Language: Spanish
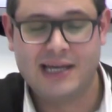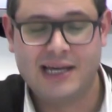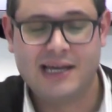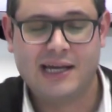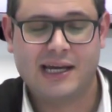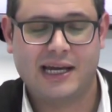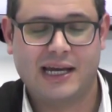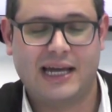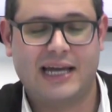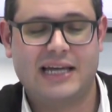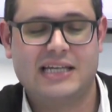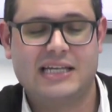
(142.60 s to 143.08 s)

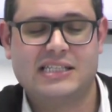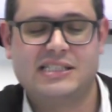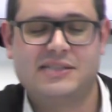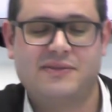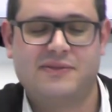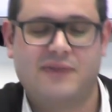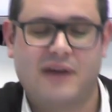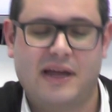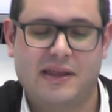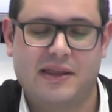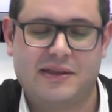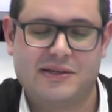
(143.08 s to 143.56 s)
que es
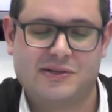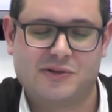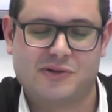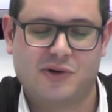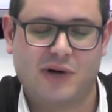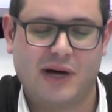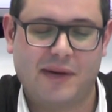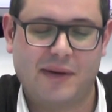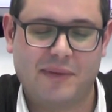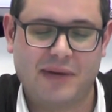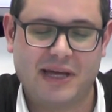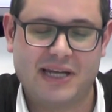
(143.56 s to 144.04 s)
Francisco
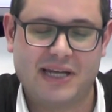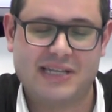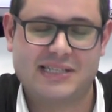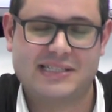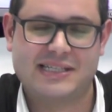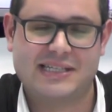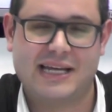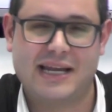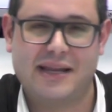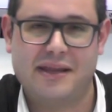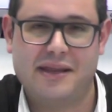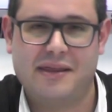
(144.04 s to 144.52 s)
Javier
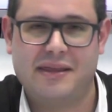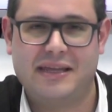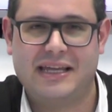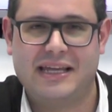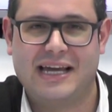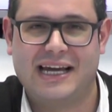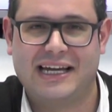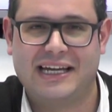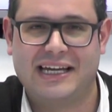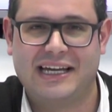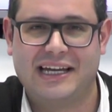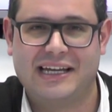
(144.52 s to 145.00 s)
Sanz, y
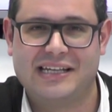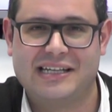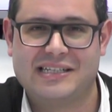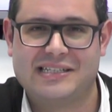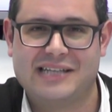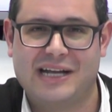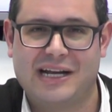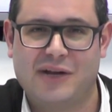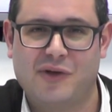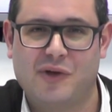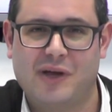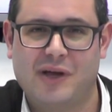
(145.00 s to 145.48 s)
a quien
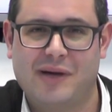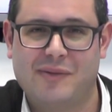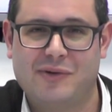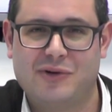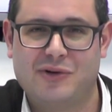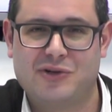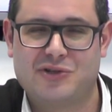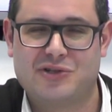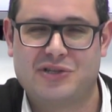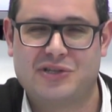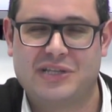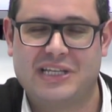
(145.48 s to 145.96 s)

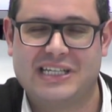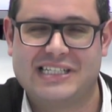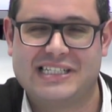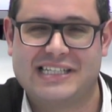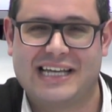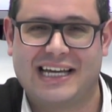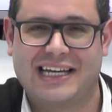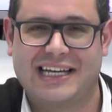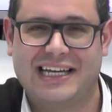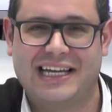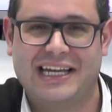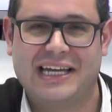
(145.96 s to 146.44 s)
saludamos desde
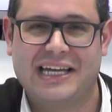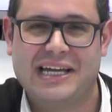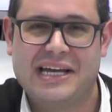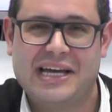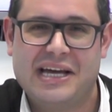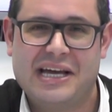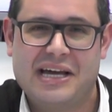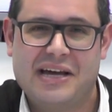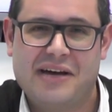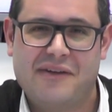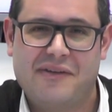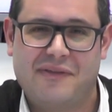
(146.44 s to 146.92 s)
aquí.
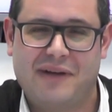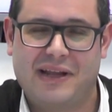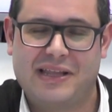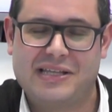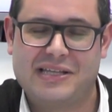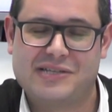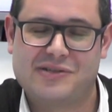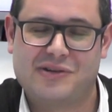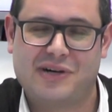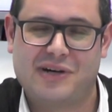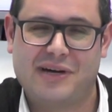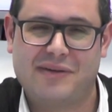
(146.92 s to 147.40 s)

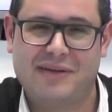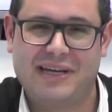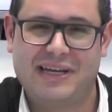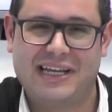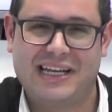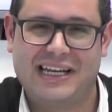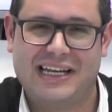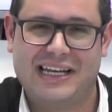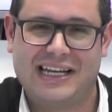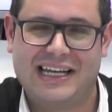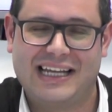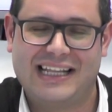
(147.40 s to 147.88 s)
Francisco
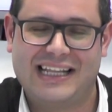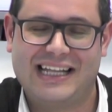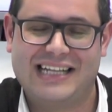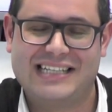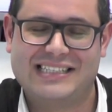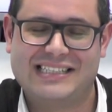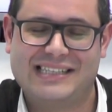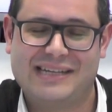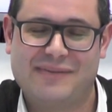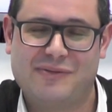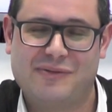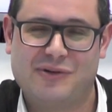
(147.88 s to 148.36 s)
Javier, ¿qué tal
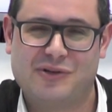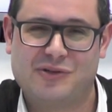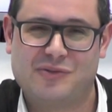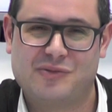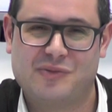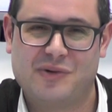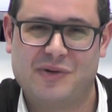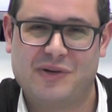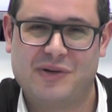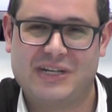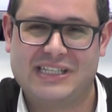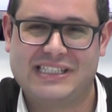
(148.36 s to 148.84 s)
estamos?
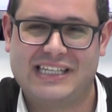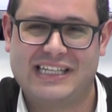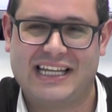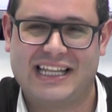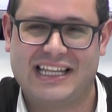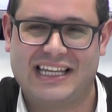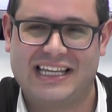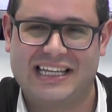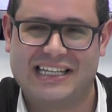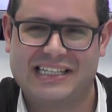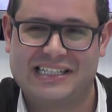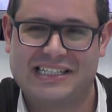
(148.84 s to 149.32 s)
Muy buenas
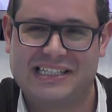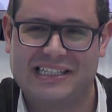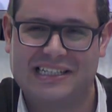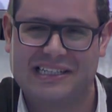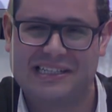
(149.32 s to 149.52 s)
tardes.